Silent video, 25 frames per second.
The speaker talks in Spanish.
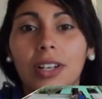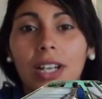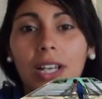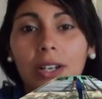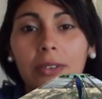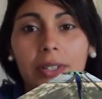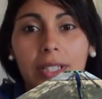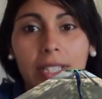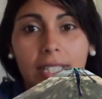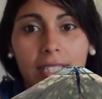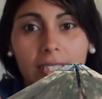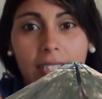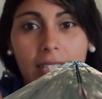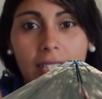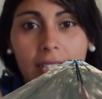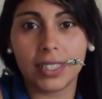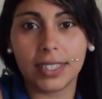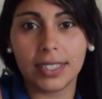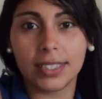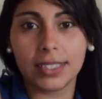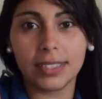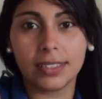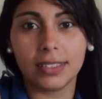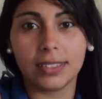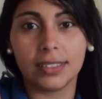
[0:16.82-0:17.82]
Hola, buenas
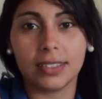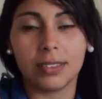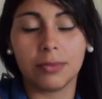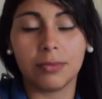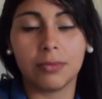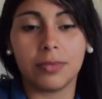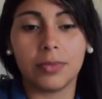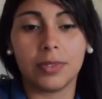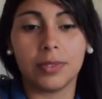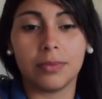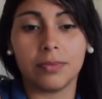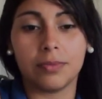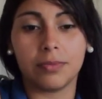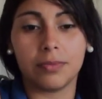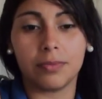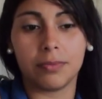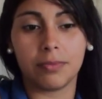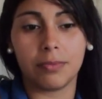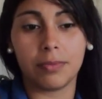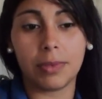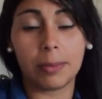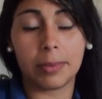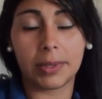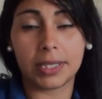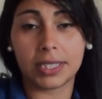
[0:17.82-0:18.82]
tardes.
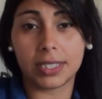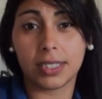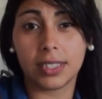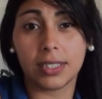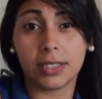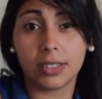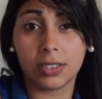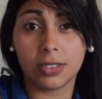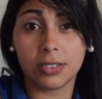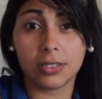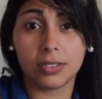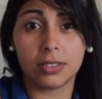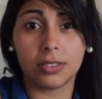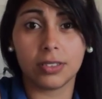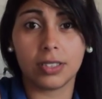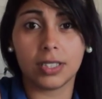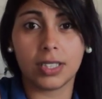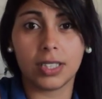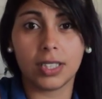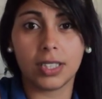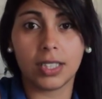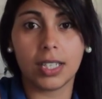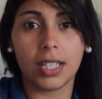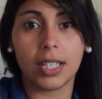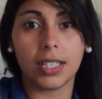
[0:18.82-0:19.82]
Mm, me presento,
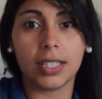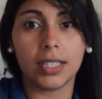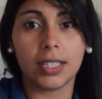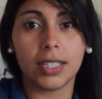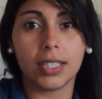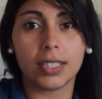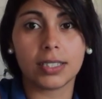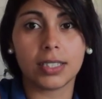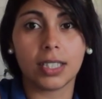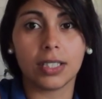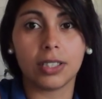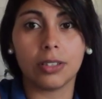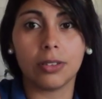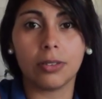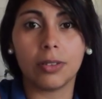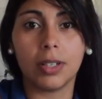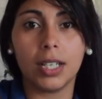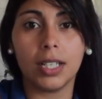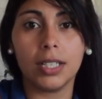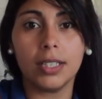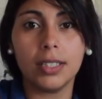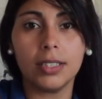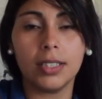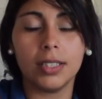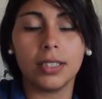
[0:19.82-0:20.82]
soy Karina
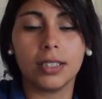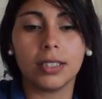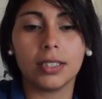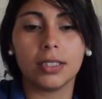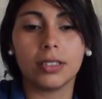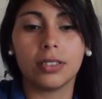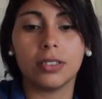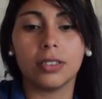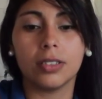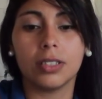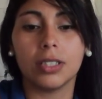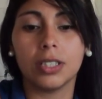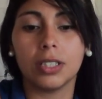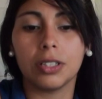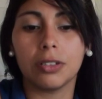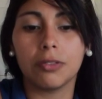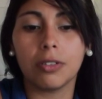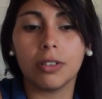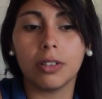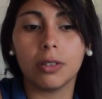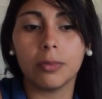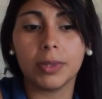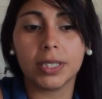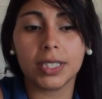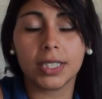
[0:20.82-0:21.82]
Sandoval. Estoy
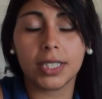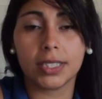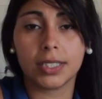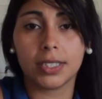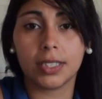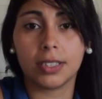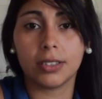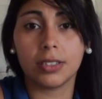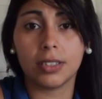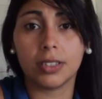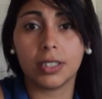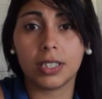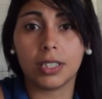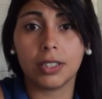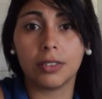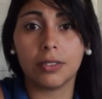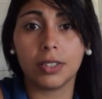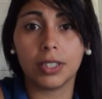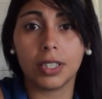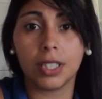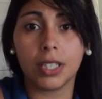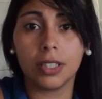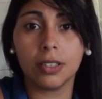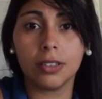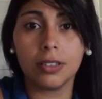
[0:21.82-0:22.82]
nuevamente haciendo este
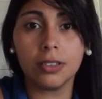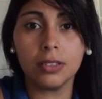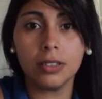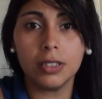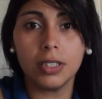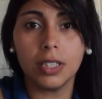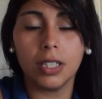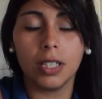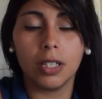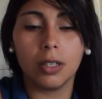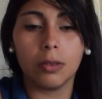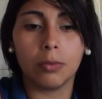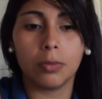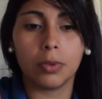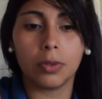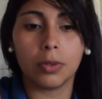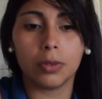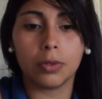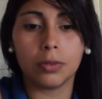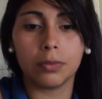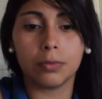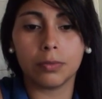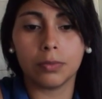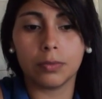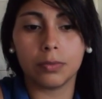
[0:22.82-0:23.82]
video
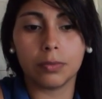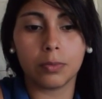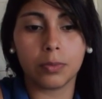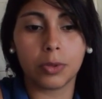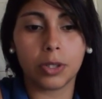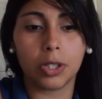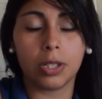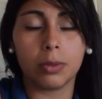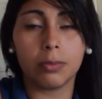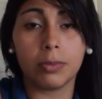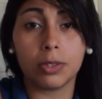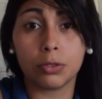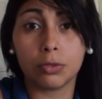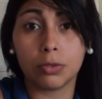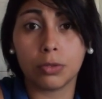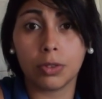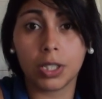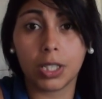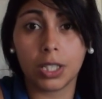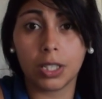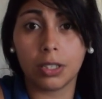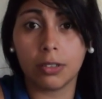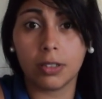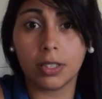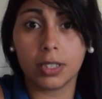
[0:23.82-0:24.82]
por un problema
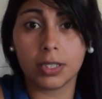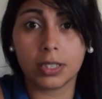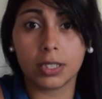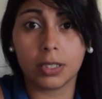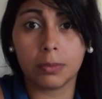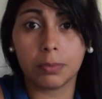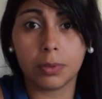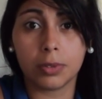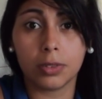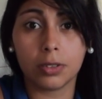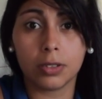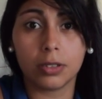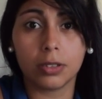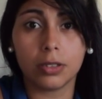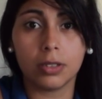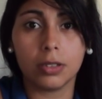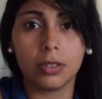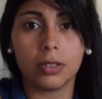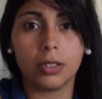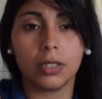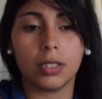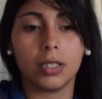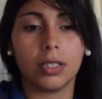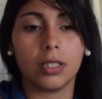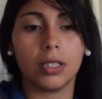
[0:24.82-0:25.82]
surgido hace
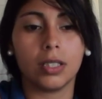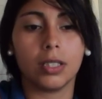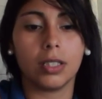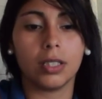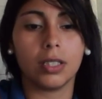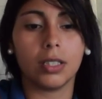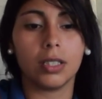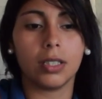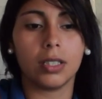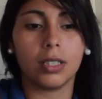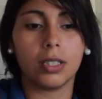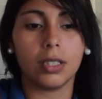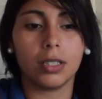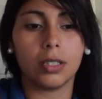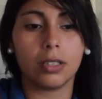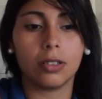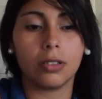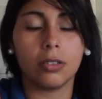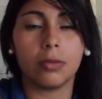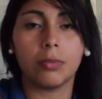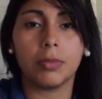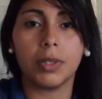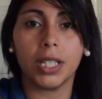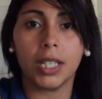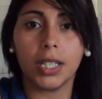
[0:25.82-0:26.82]
poco eh,
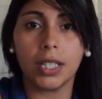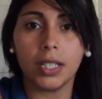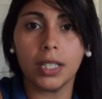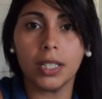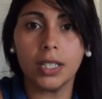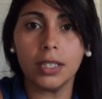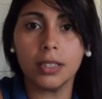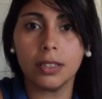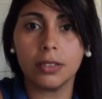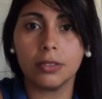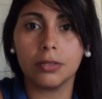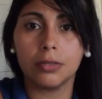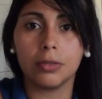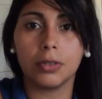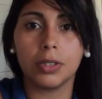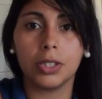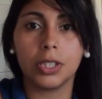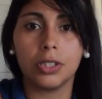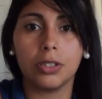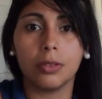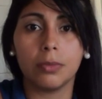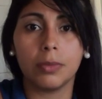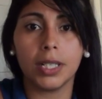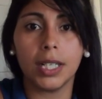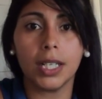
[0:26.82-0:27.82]
con mi nena,
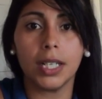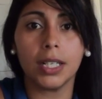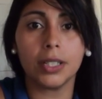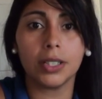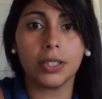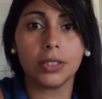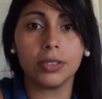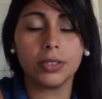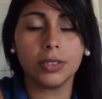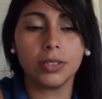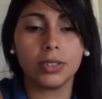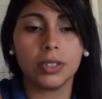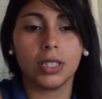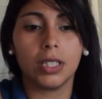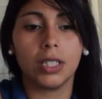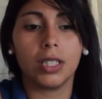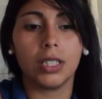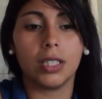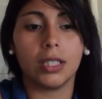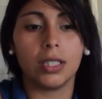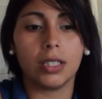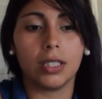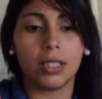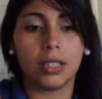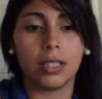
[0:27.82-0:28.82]
Rudiño Milagros,
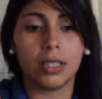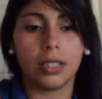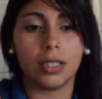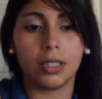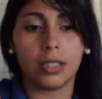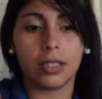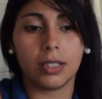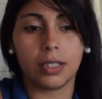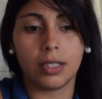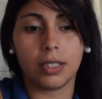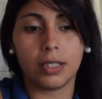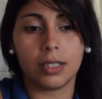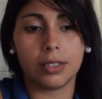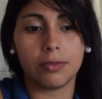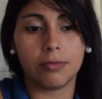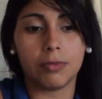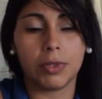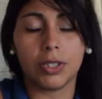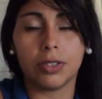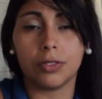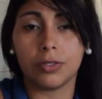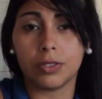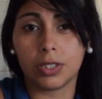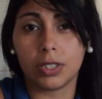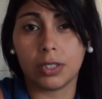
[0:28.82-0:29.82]
eh, que
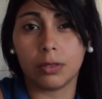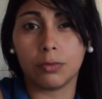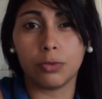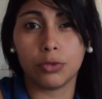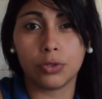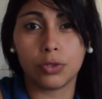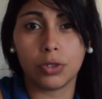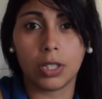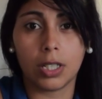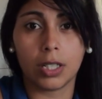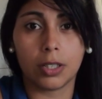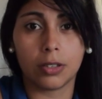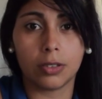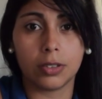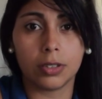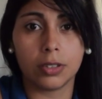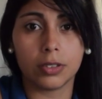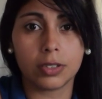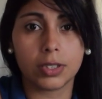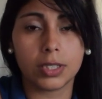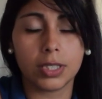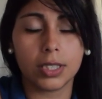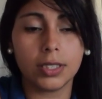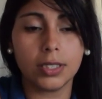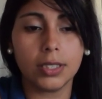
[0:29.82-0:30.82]
bueno, ya muchos la
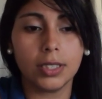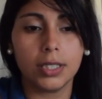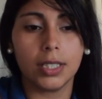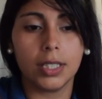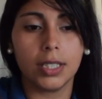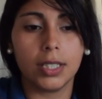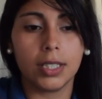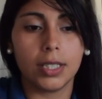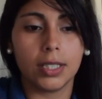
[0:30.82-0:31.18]
conocen.